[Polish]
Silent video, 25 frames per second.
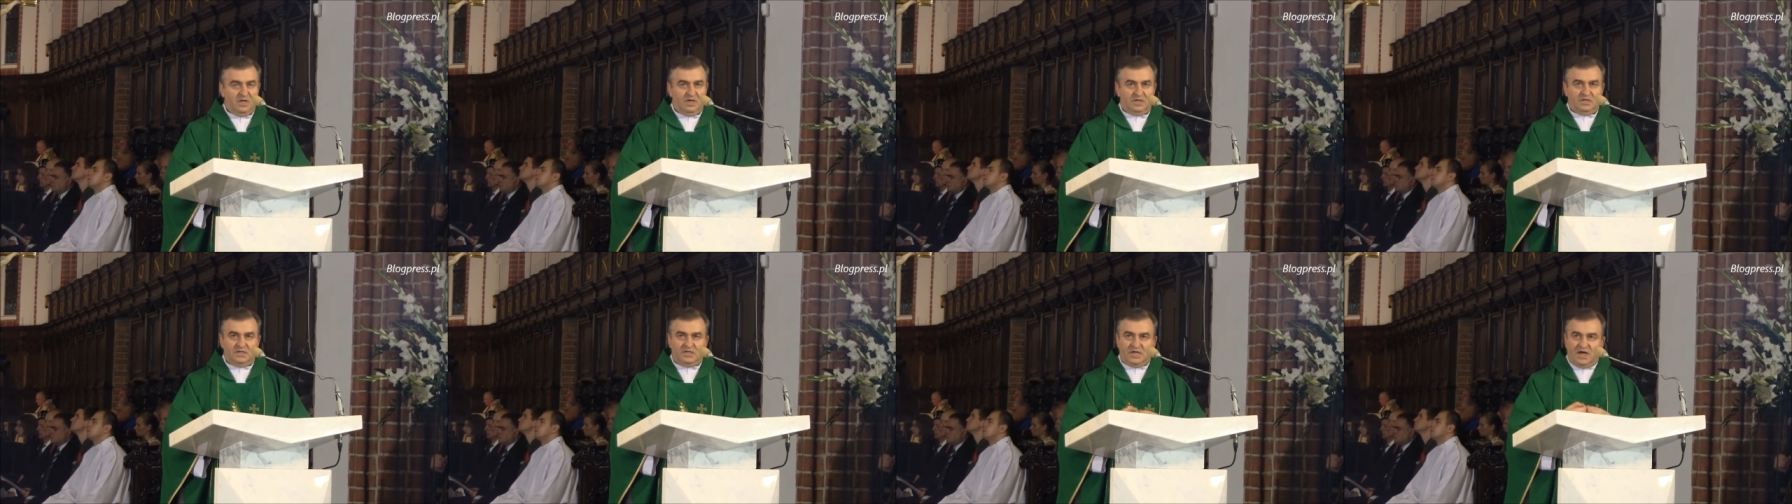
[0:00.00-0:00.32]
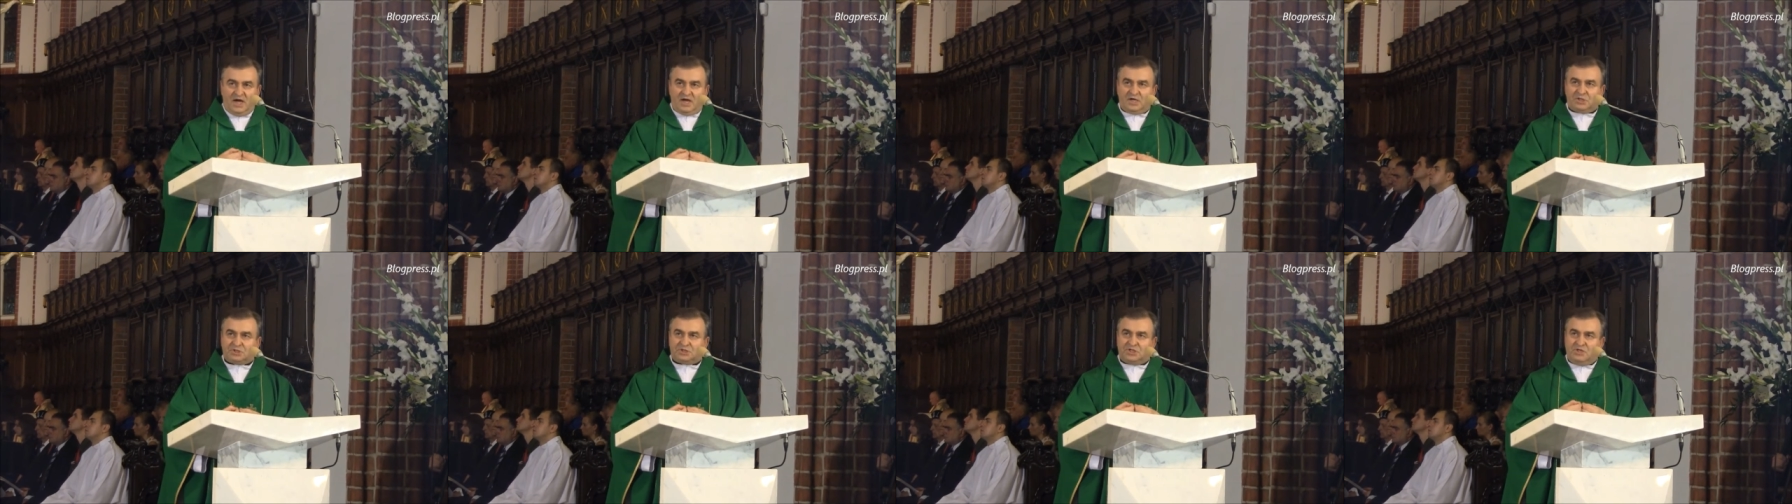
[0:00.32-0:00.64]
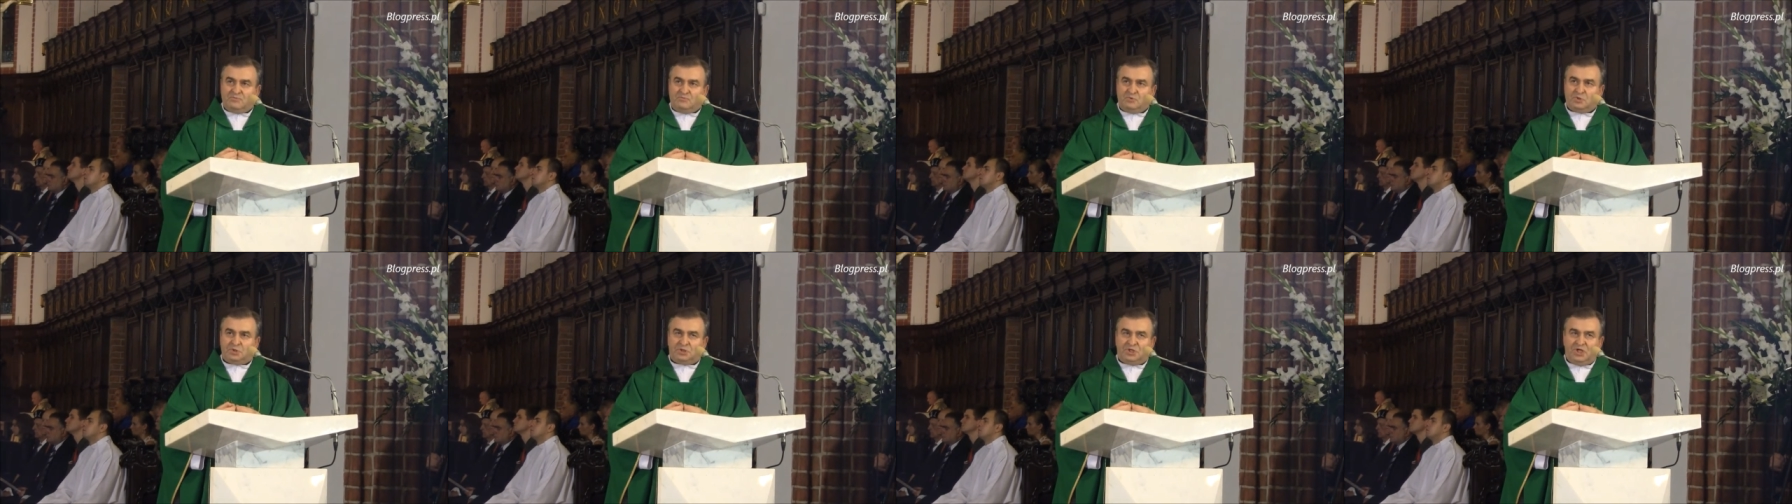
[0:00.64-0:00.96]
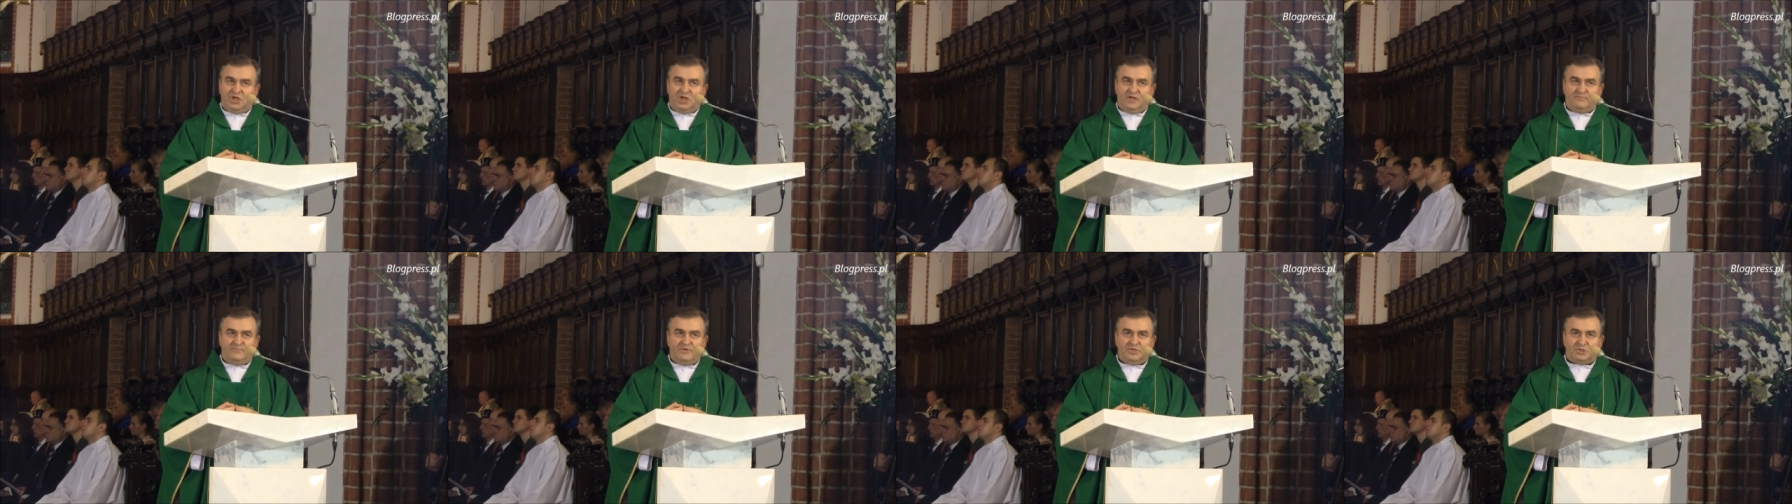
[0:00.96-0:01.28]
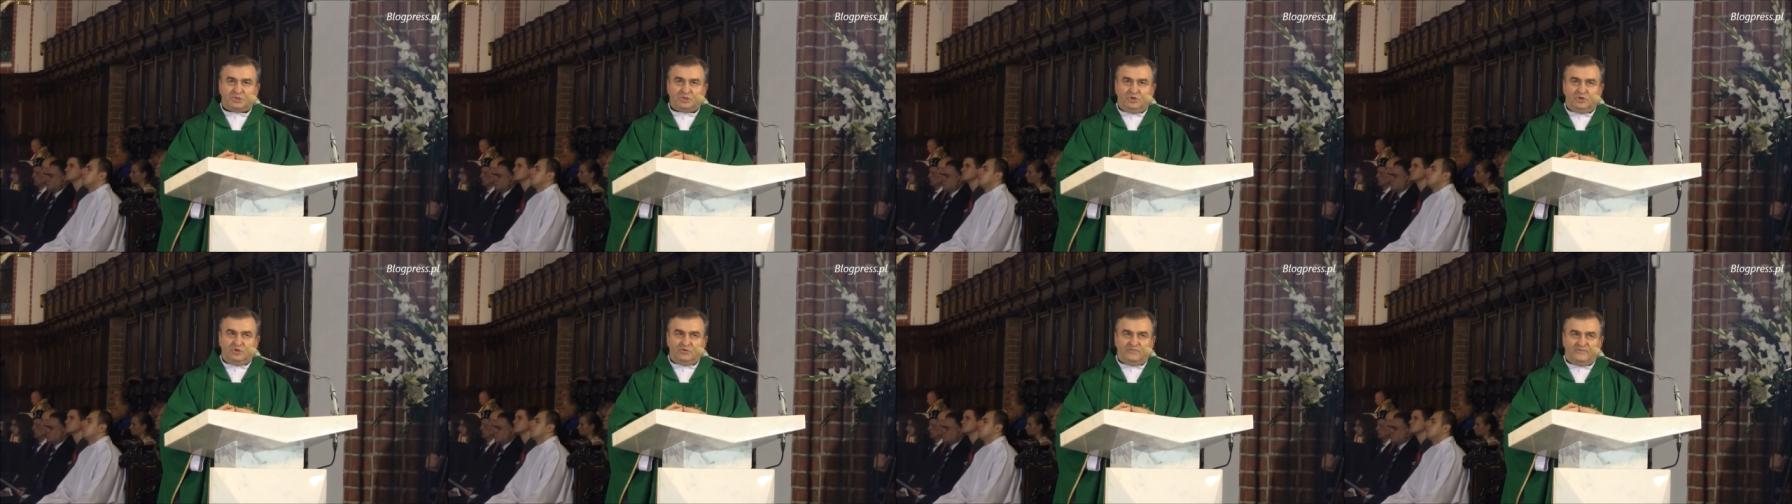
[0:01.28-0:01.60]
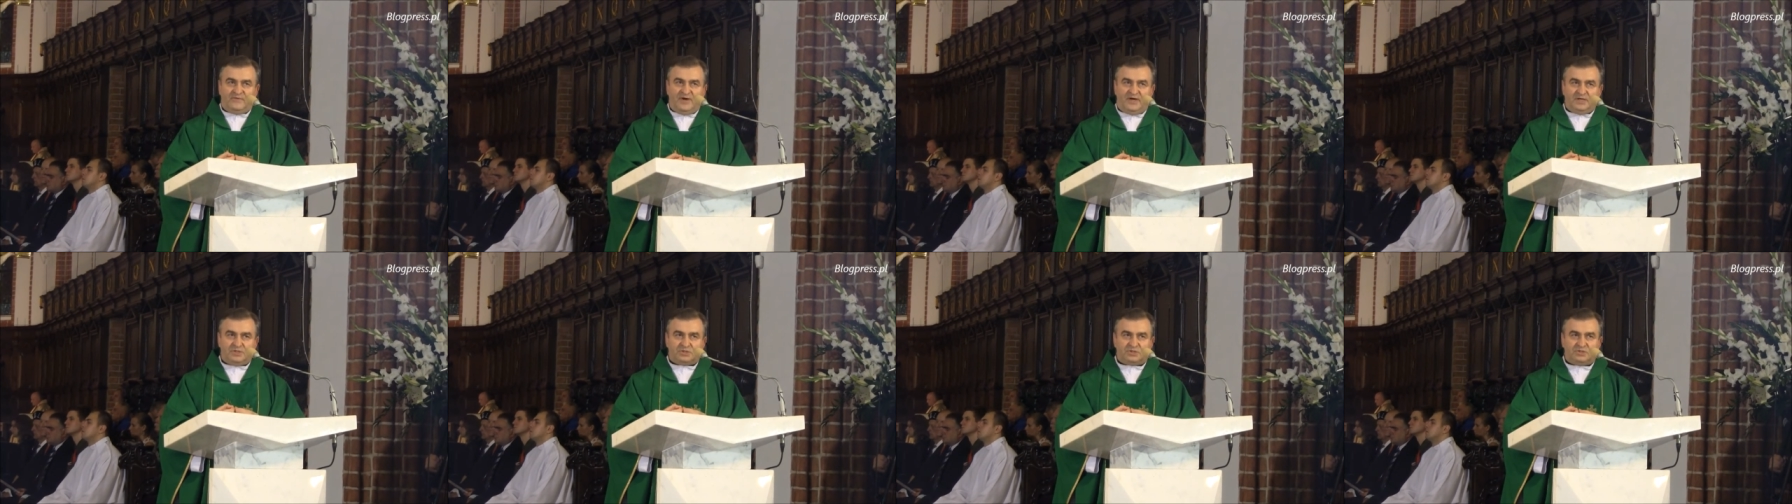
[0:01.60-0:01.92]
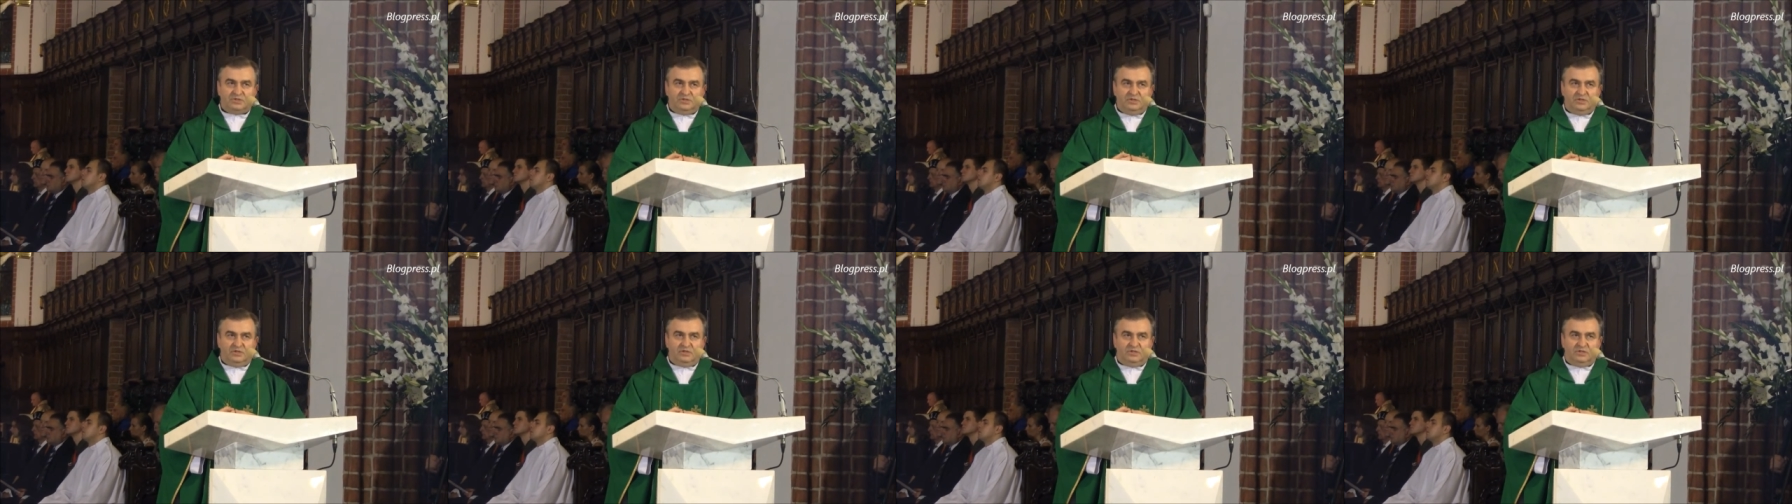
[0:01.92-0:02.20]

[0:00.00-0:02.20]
Jakże musieli być odważni,